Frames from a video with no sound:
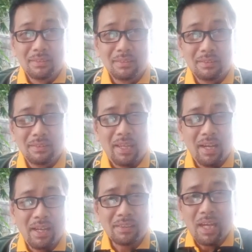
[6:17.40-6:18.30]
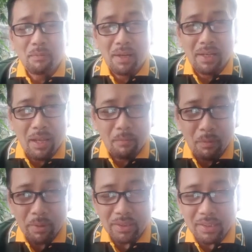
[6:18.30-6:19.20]
Kaya nga tama lamang
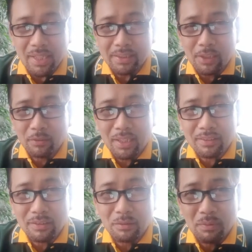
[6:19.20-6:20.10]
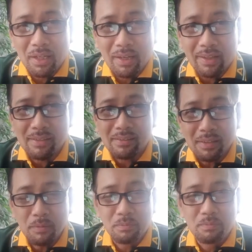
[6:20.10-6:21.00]
pag tinatanong natin yung mga
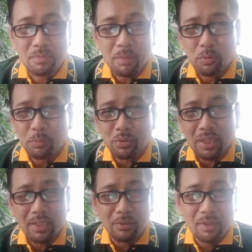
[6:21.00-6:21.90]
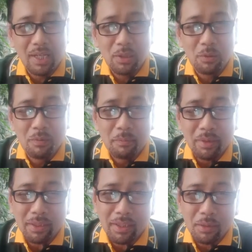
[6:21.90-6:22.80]
unsaved, saan pupuntang yung kaluluwa pag
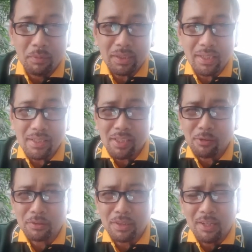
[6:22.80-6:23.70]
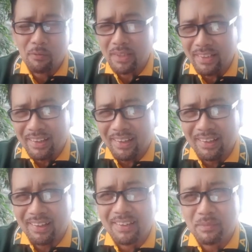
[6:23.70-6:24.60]
kayo namatay, ang sagot nila, walang
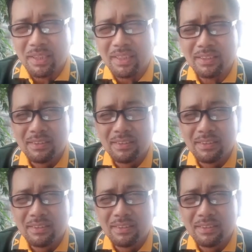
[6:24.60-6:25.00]
nakakaalam yan.